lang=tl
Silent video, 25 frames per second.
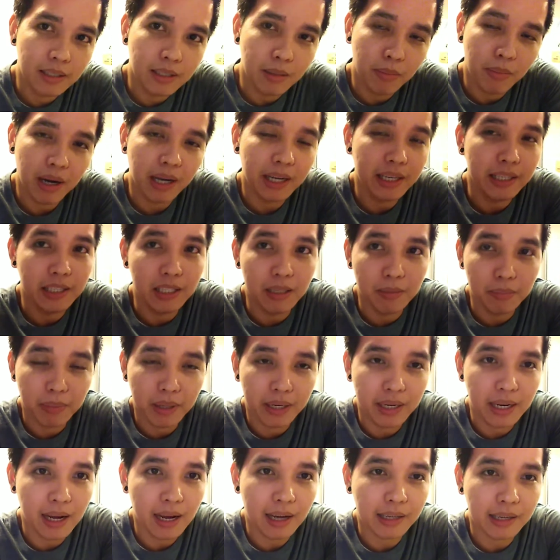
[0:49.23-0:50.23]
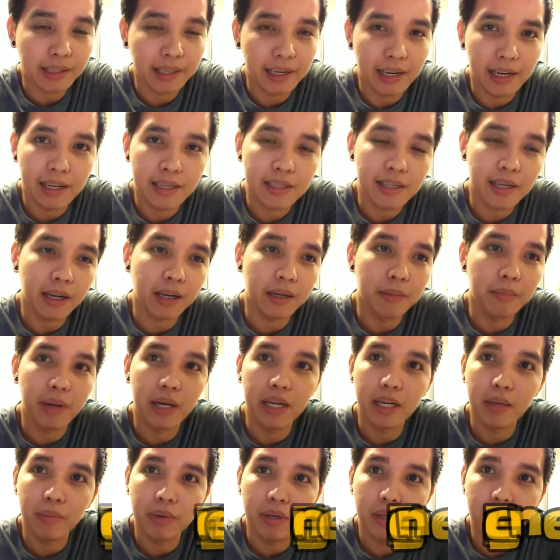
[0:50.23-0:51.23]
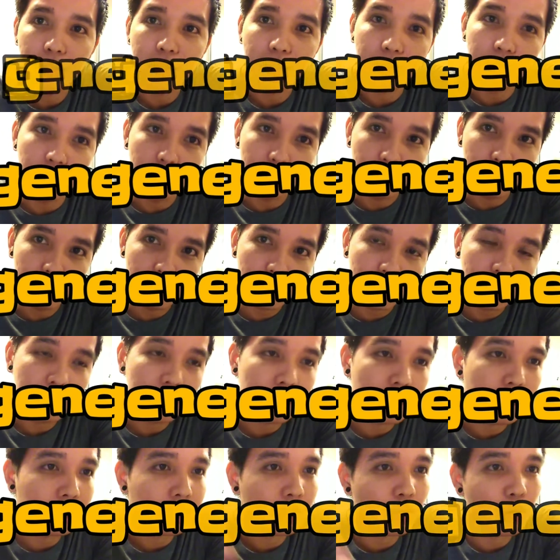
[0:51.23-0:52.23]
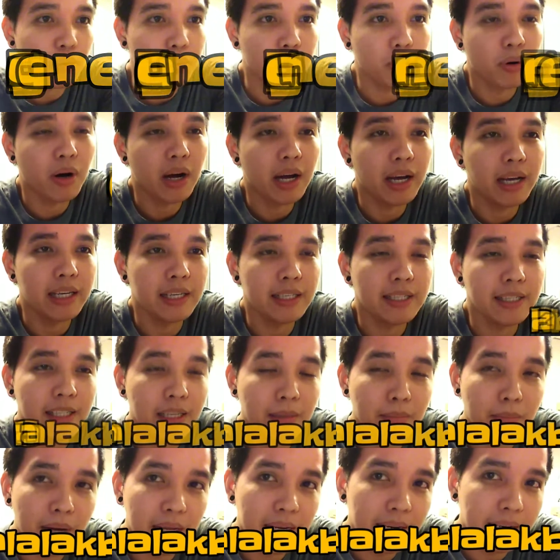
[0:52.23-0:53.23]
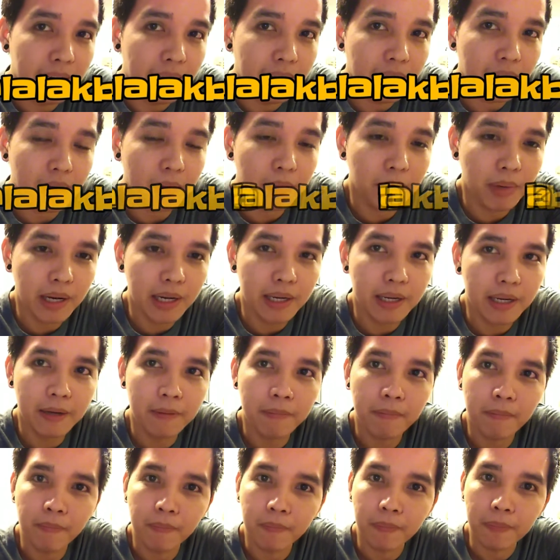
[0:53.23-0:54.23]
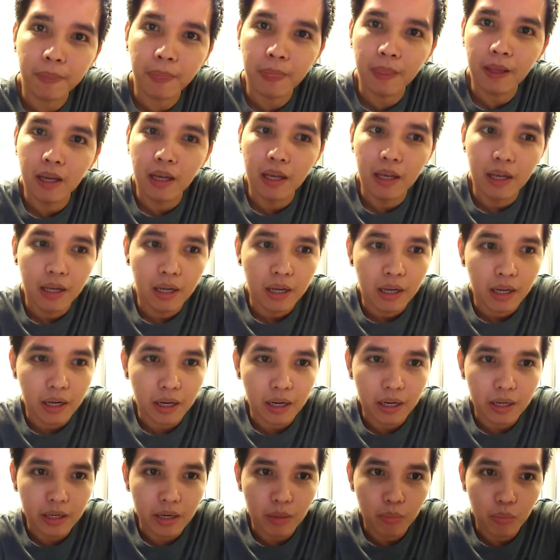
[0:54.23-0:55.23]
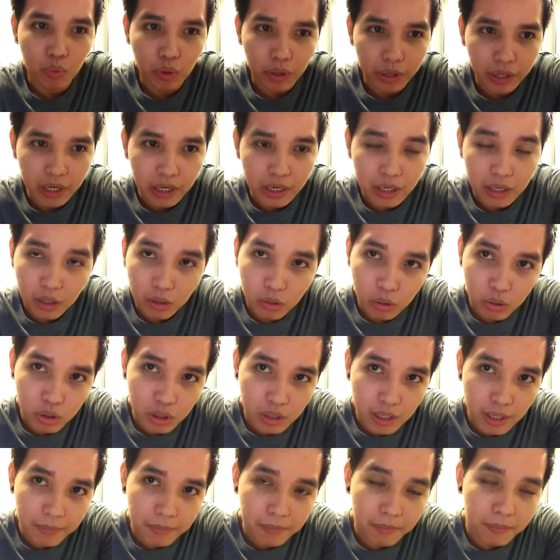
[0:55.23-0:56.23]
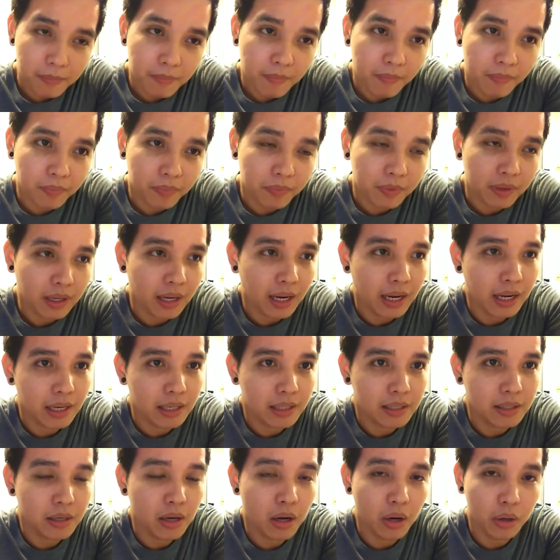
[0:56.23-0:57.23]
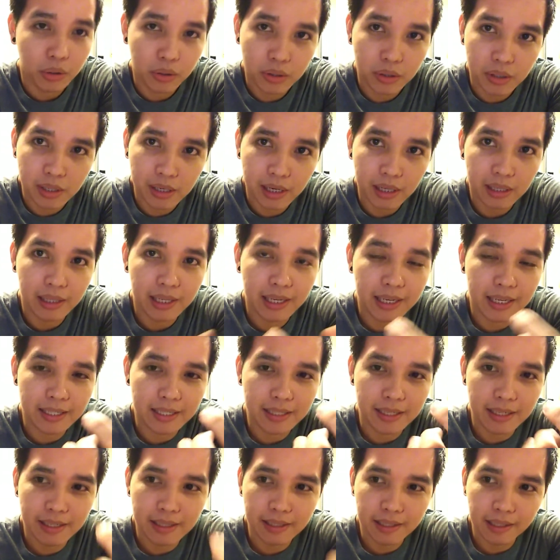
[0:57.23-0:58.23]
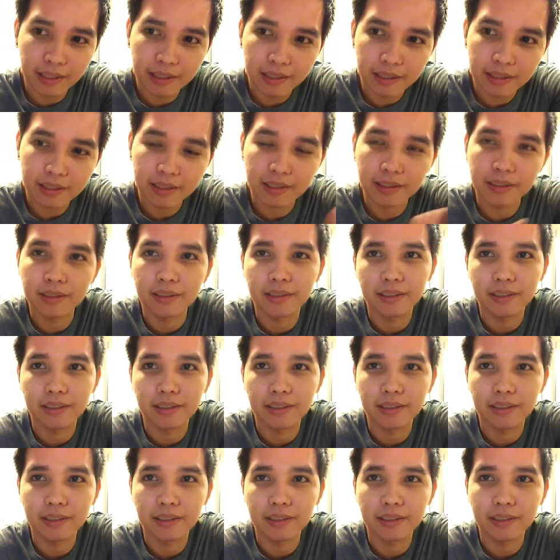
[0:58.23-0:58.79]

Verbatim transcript: Sa mga hindi pa nakakilala sa akin, my name is Eugene at ako po ay si Man Lalakbay. And I'm working in a cruise ship as hotel assistant.